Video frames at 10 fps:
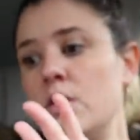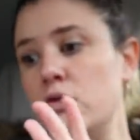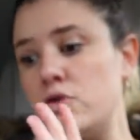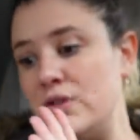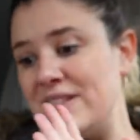
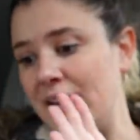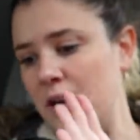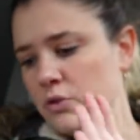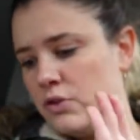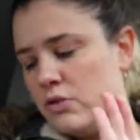Donc je suis
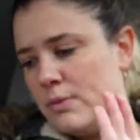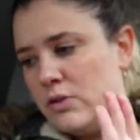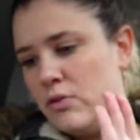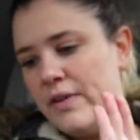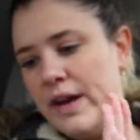très contente de ma
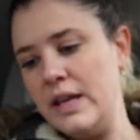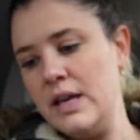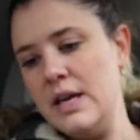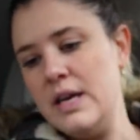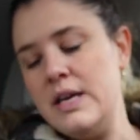trouvaille
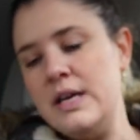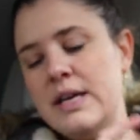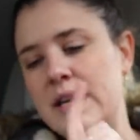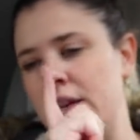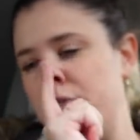
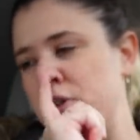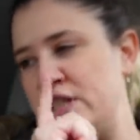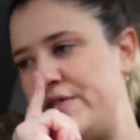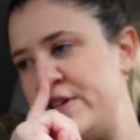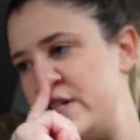et il faut que
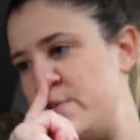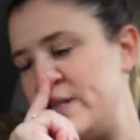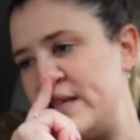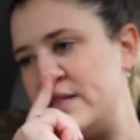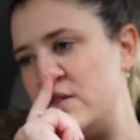je réfléchisse pour
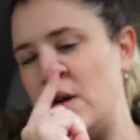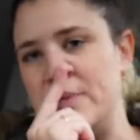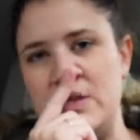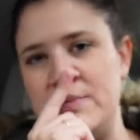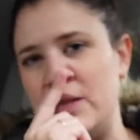les accessoires
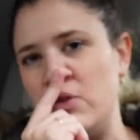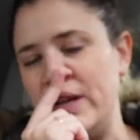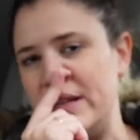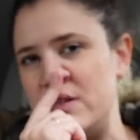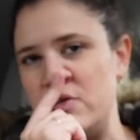mais je vais peut-être
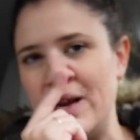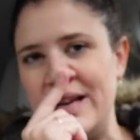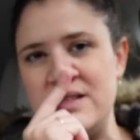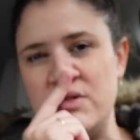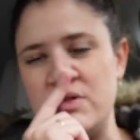regarder sur
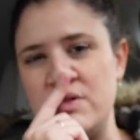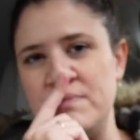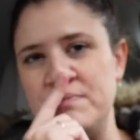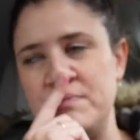Asos